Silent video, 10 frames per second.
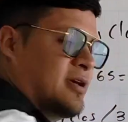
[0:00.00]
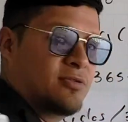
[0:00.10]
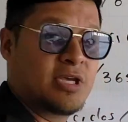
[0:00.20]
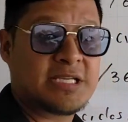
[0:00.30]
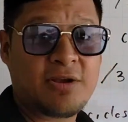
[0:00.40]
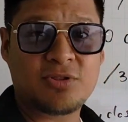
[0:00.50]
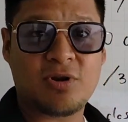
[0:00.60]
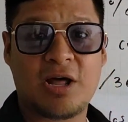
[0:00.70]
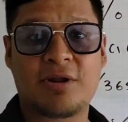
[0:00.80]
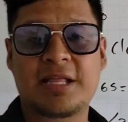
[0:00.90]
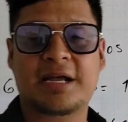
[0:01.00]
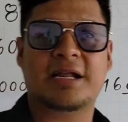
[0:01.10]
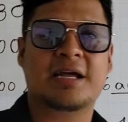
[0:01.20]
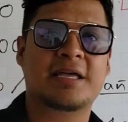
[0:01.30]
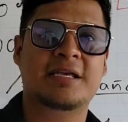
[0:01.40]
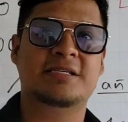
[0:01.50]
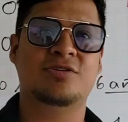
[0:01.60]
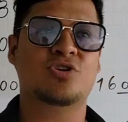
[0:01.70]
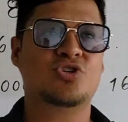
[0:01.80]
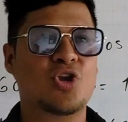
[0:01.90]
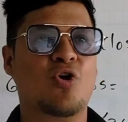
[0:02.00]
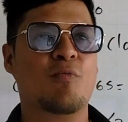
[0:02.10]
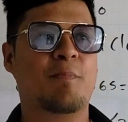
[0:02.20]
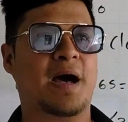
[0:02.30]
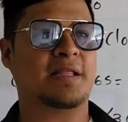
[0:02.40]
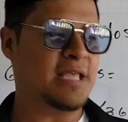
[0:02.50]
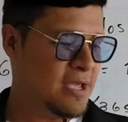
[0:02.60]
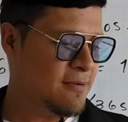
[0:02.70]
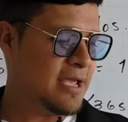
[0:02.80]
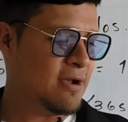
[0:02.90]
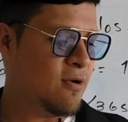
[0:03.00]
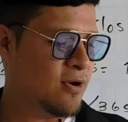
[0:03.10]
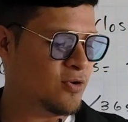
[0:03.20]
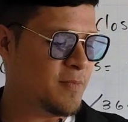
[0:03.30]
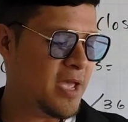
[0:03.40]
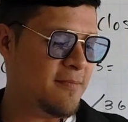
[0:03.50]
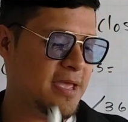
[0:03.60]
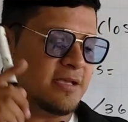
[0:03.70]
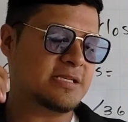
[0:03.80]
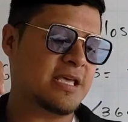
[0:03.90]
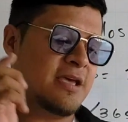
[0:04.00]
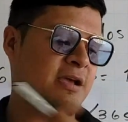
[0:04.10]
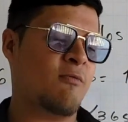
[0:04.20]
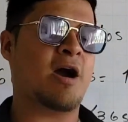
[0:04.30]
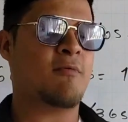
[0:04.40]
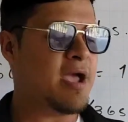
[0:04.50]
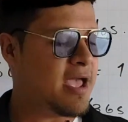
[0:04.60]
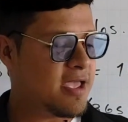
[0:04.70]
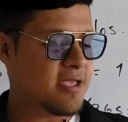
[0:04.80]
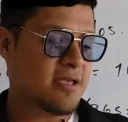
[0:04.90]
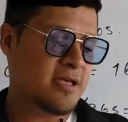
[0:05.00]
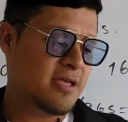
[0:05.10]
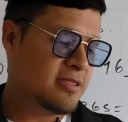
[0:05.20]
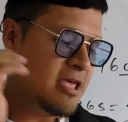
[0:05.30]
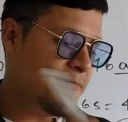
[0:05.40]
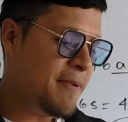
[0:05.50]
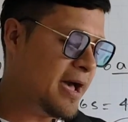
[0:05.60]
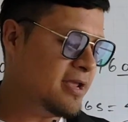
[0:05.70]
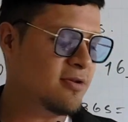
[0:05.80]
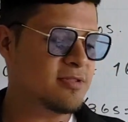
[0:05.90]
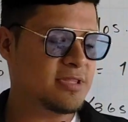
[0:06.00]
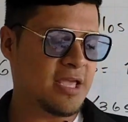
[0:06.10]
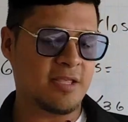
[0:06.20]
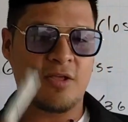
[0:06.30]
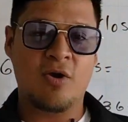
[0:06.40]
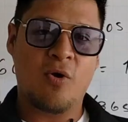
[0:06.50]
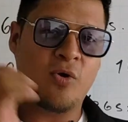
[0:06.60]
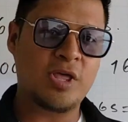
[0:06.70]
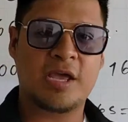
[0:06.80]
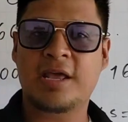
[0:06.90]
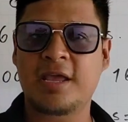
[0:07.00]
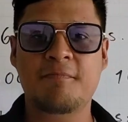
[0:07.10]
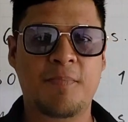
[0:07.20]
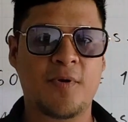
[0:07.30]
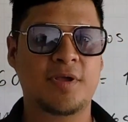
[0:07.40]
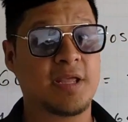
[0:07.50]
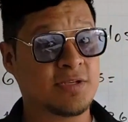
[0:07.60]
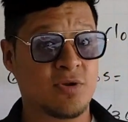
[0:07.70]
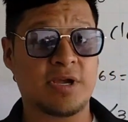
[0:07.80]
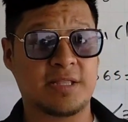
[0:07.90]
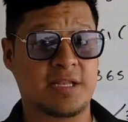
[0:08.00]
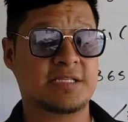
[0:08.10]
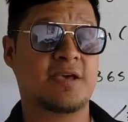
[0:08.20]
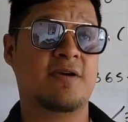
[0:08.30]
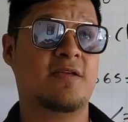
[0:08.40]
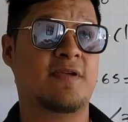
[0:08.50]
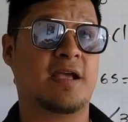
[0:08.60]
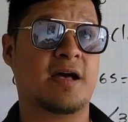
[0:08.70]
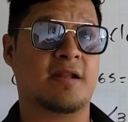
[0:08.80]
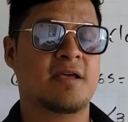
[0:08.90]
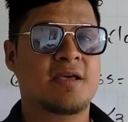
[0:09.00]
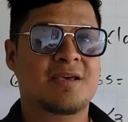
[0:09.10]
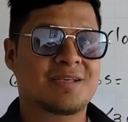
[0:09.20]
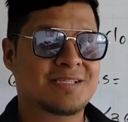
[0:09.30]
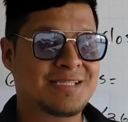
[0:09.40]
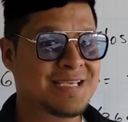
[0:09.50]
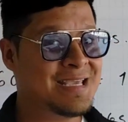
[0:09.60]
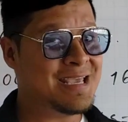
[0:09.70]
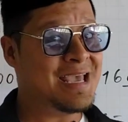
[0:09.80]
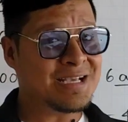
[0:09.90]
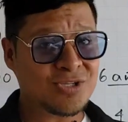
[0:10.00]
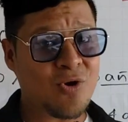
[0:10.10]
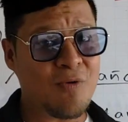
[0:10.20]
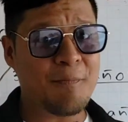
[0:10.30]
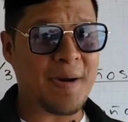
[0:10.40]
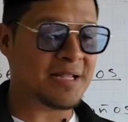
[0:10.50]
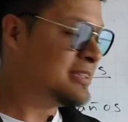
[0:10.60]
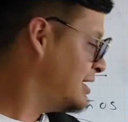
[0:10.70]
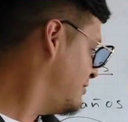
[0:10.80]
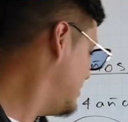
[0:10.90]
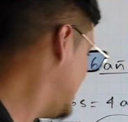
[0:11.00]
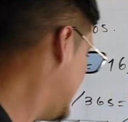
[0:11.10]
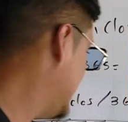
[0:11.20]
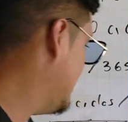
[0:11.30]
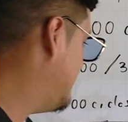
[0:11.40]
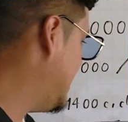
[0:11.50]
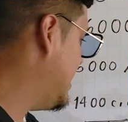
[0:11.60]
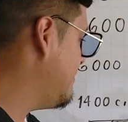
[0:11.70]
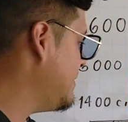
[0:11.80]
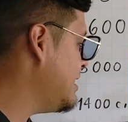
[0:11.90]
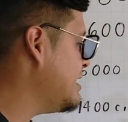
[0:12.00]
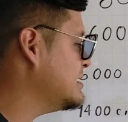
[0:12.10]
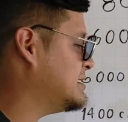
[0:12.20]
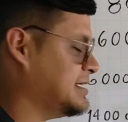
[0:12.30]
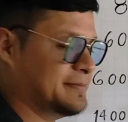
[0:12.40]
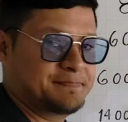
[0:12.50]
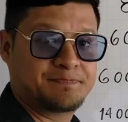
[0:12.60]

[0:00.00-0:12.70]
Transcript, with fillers: Entonces hay controladores de carga que dicen, yo soy compatible con los BMS de Huawei, de Pylonted o de Greenpoint. Eso es lo que tienes que verificar. Si es compatible el BMS